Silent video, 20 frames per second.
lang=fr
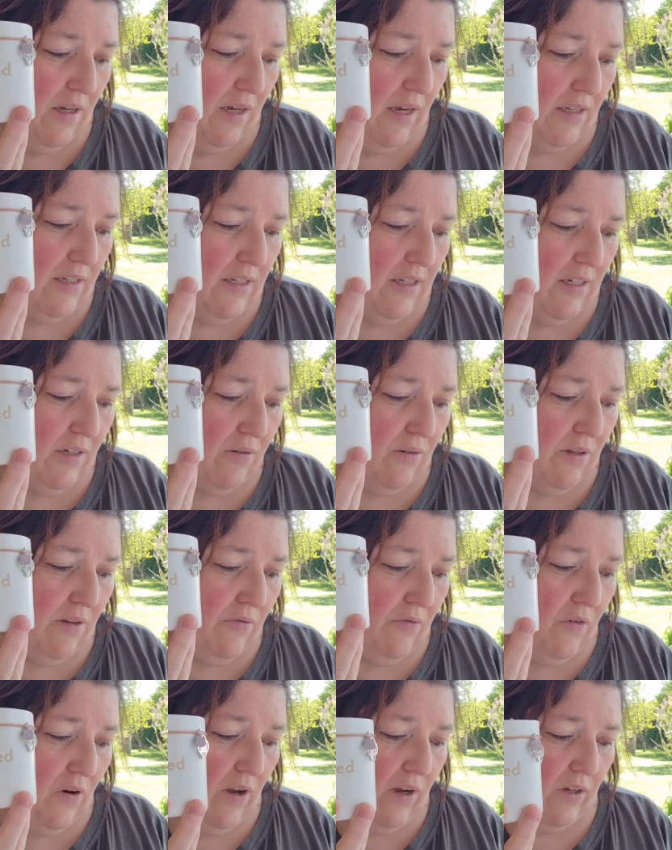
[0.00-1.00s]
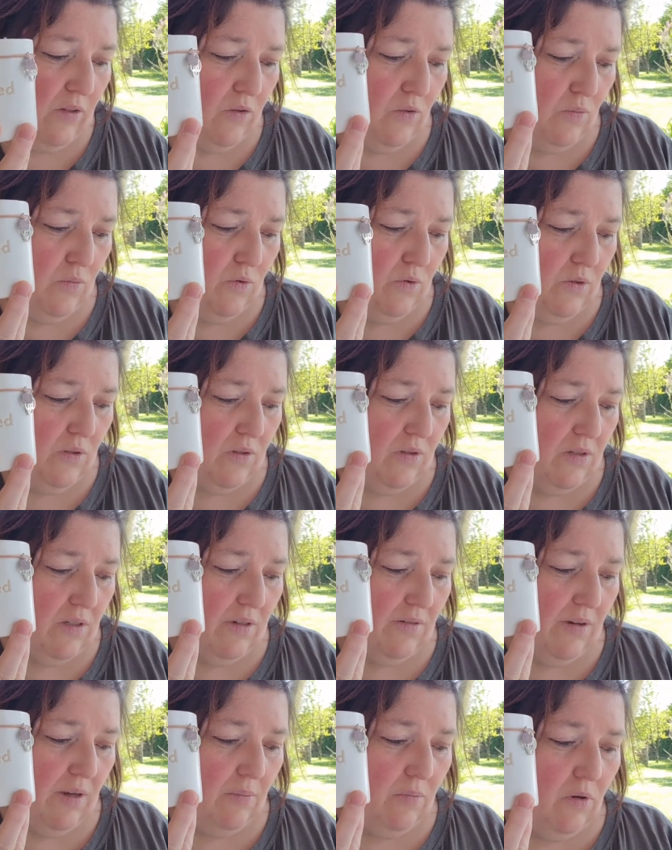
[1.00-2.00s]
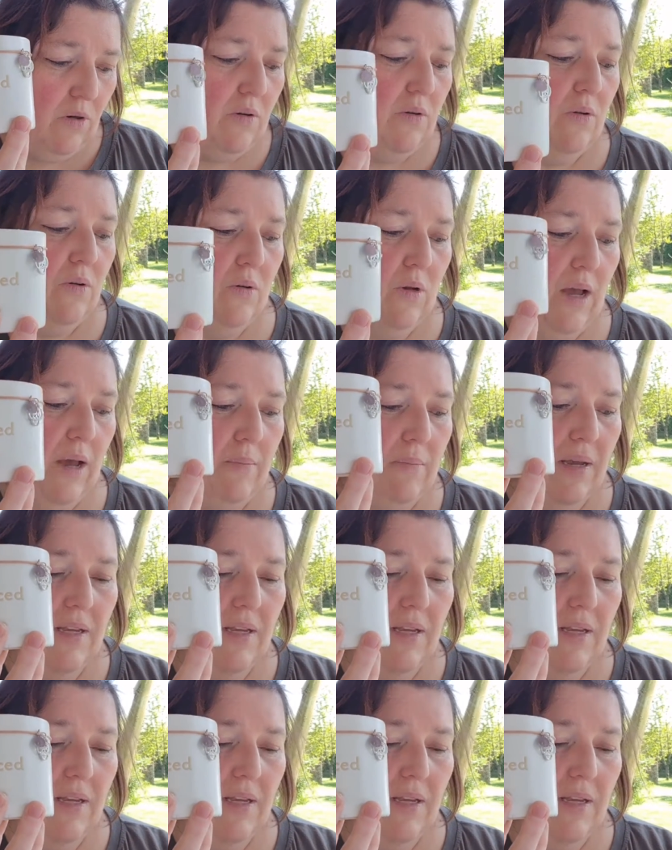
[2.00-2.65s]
ainsi que des fleurs et du musc. C'est vraiment euh, à